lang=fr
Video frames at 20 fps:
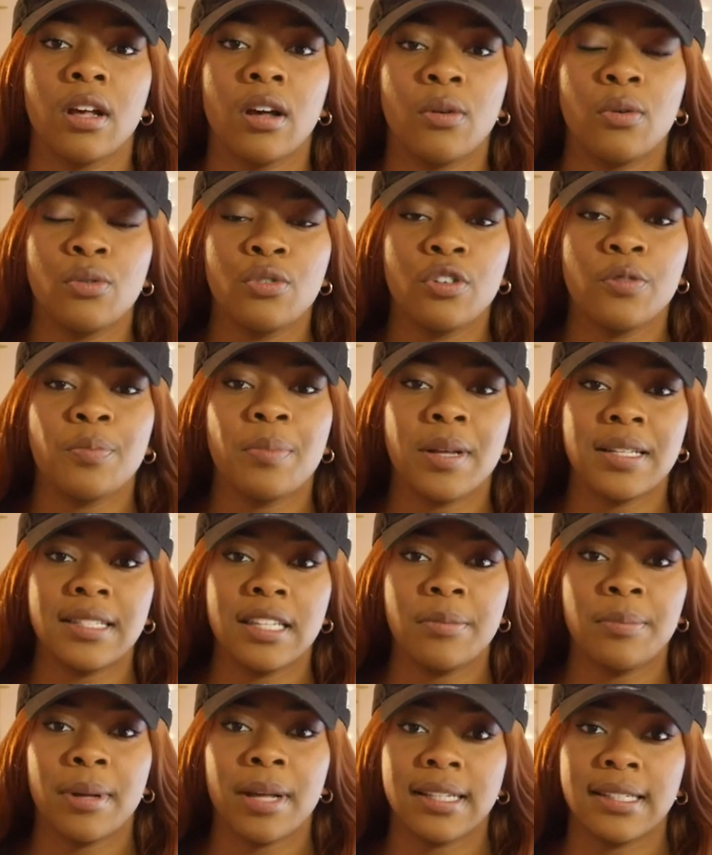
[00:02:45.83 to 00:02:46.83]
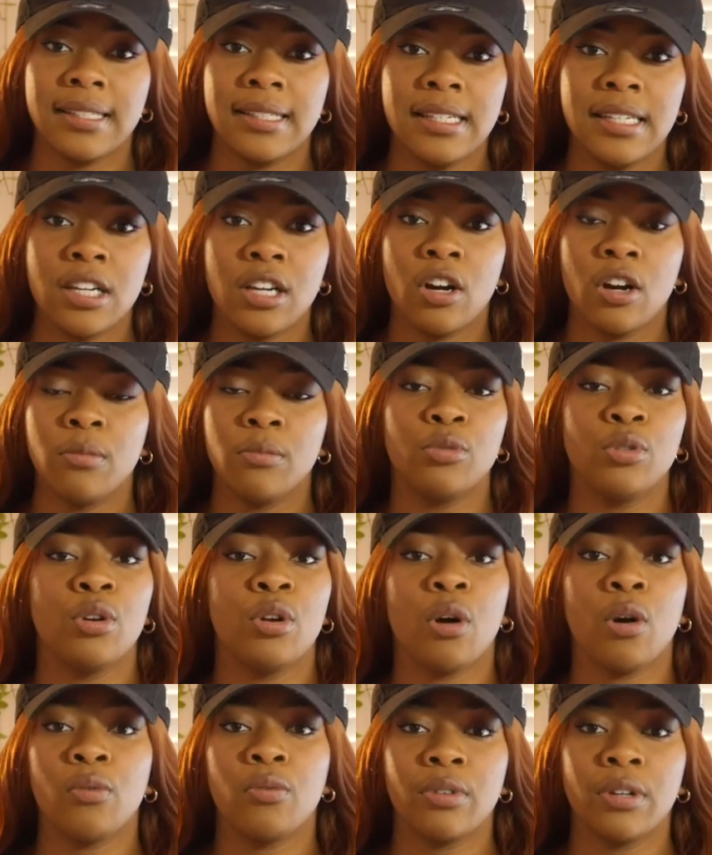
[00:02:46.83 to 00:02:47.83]
au lieu de passer par Dilicom, de
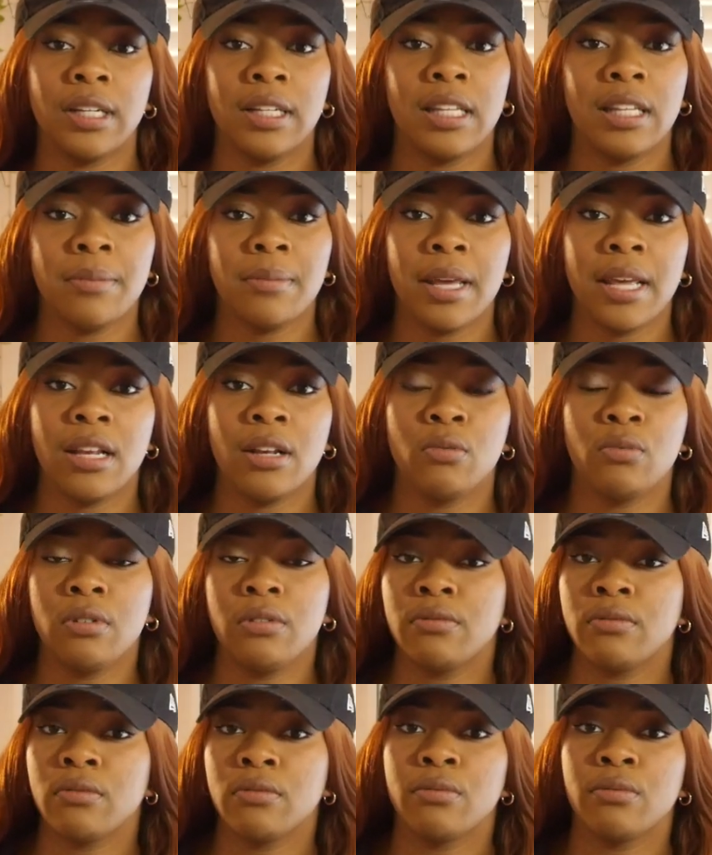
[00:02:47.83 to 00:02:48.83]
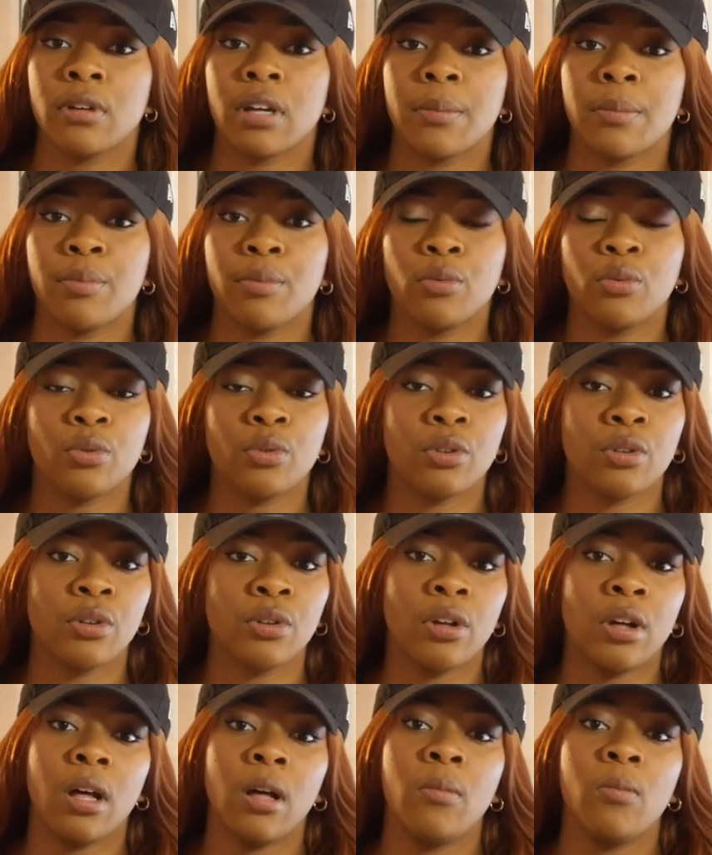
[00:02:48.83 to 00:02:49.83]
leur envoyer des mails où ils vont vous répondre
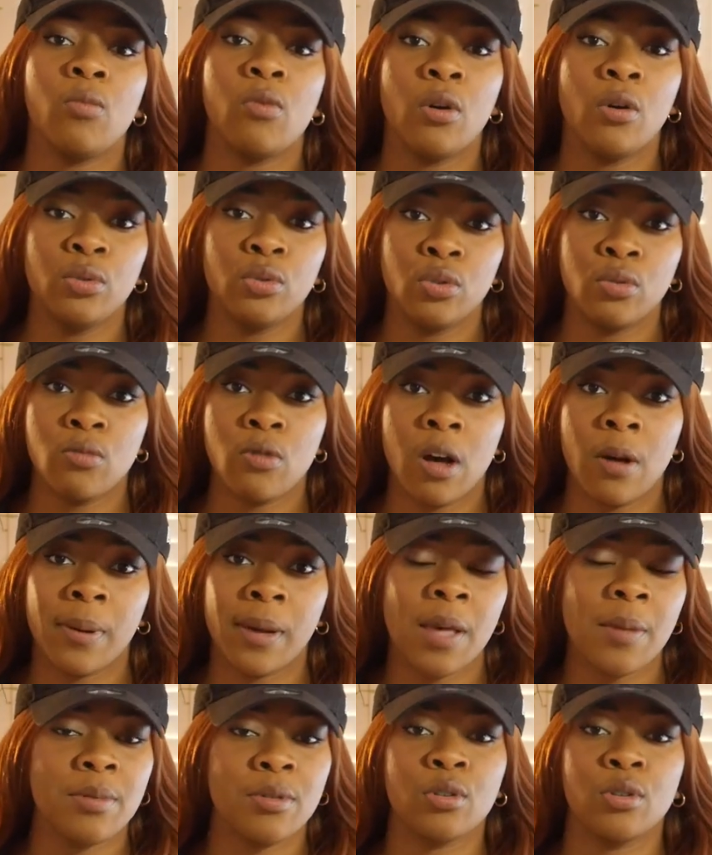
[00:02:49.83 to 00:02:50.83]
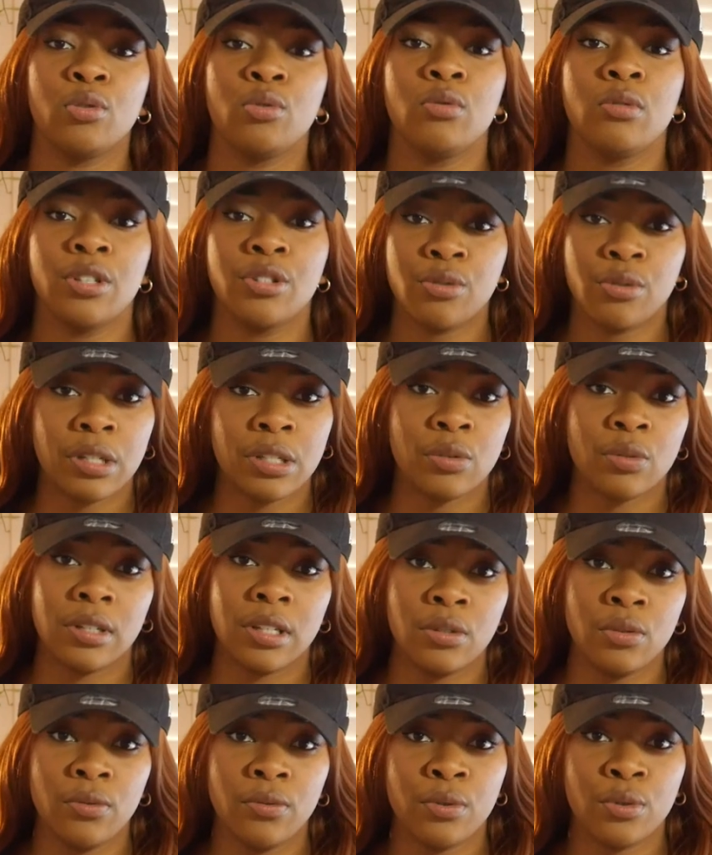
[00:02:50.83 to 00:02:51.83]
euh, un mois ou deux mois après, parce que tous les jours ils ont
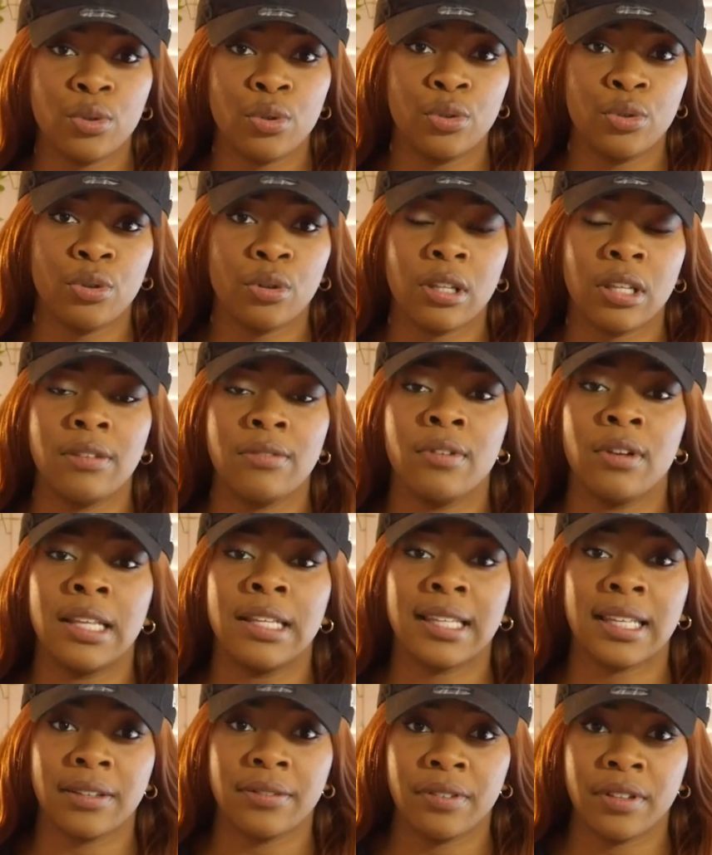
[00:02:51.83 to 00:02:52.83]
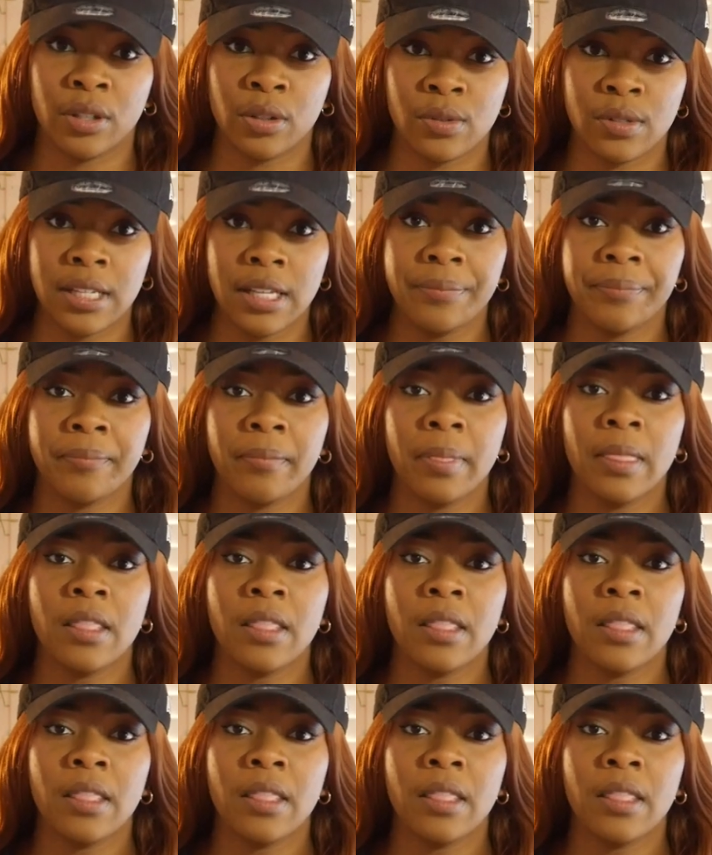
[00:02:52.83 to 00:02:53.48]
des nouveaux auteurs qui veulent être référencés,